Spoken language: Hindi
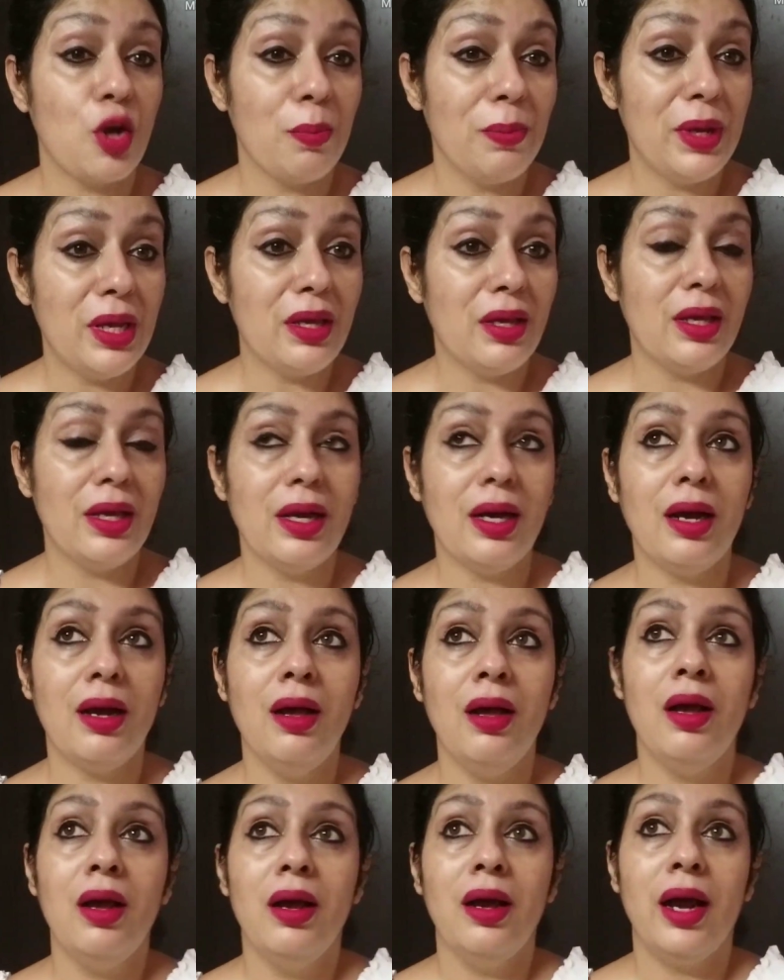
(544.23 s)
शॉपिंग किया
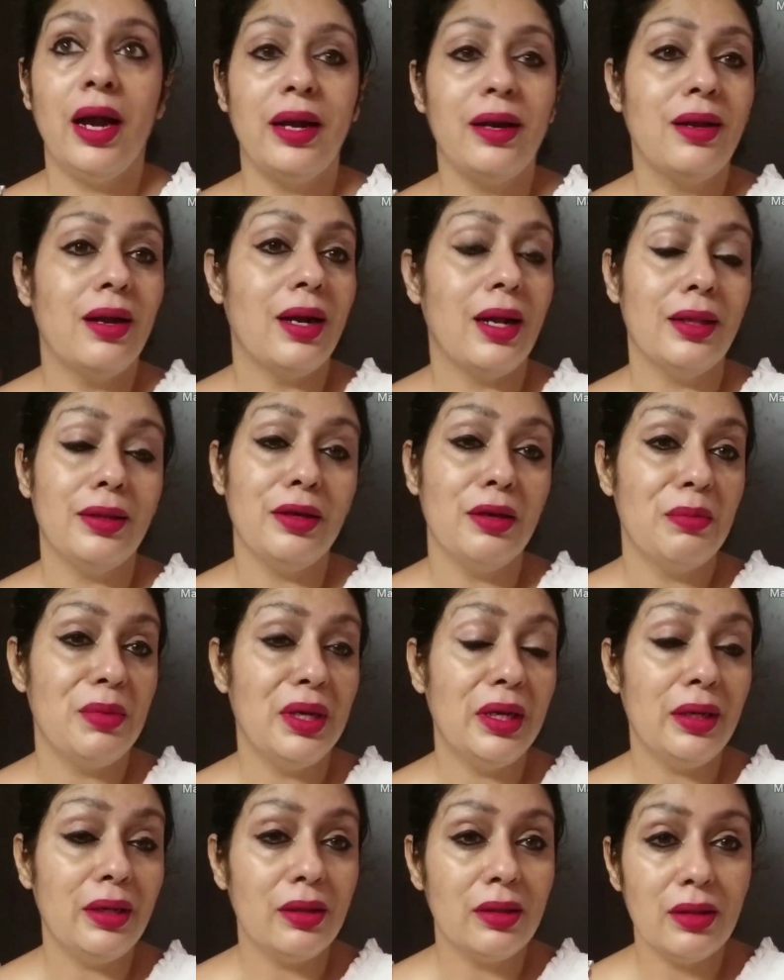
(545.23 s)
एंड घर आते
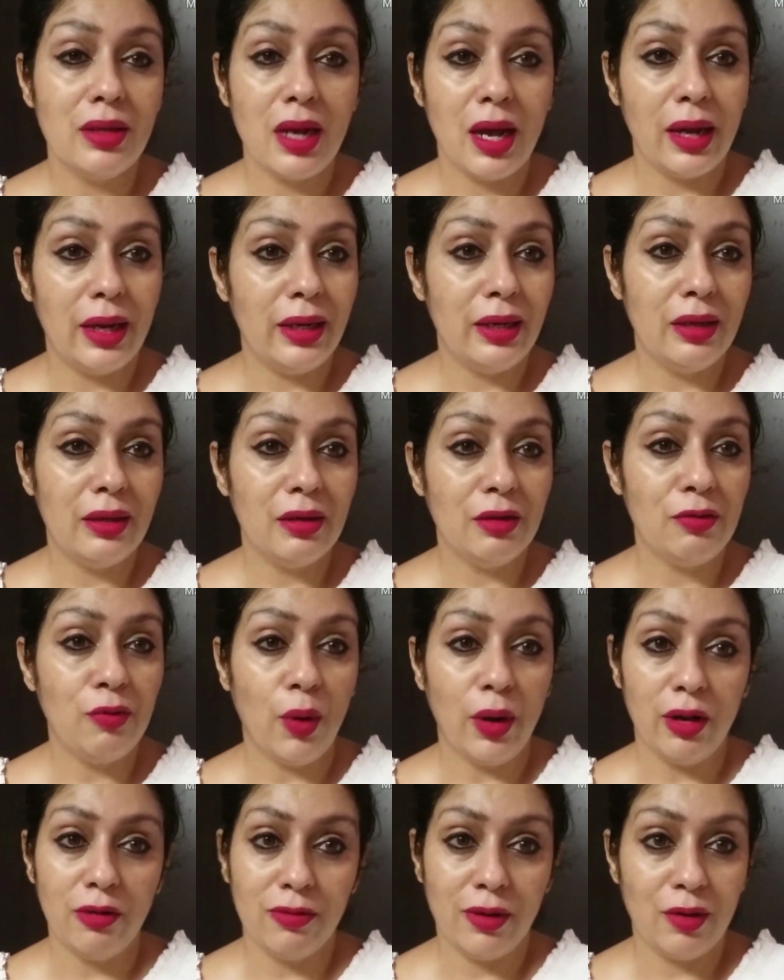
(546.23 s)
हमें नाइन
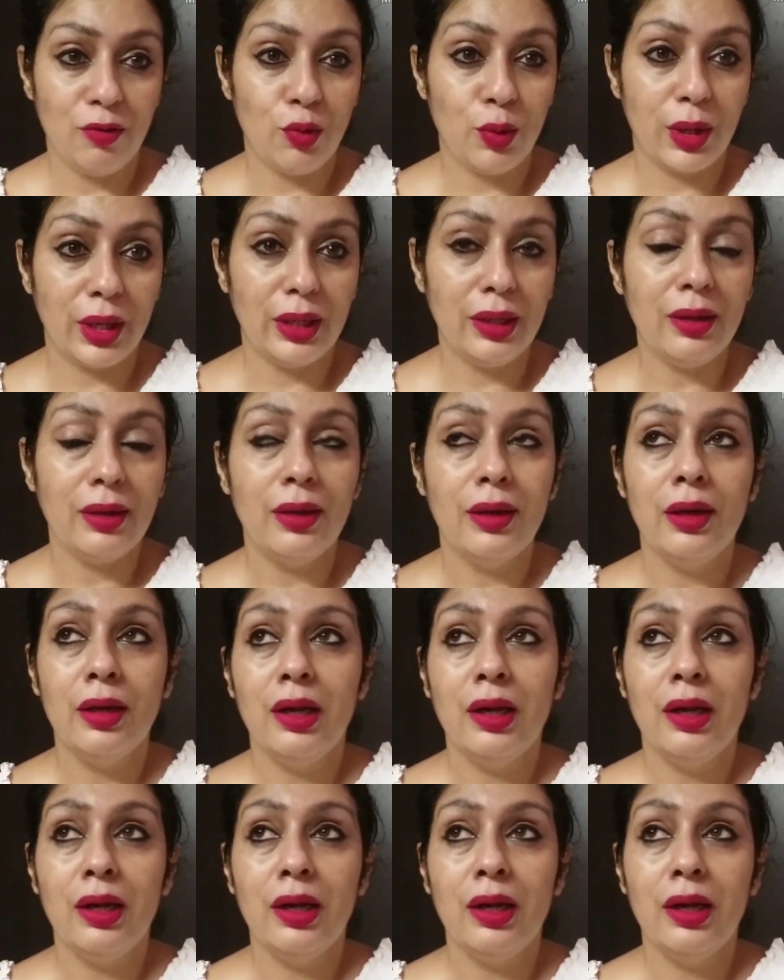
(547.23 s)
फोर्टी फाइव हो गए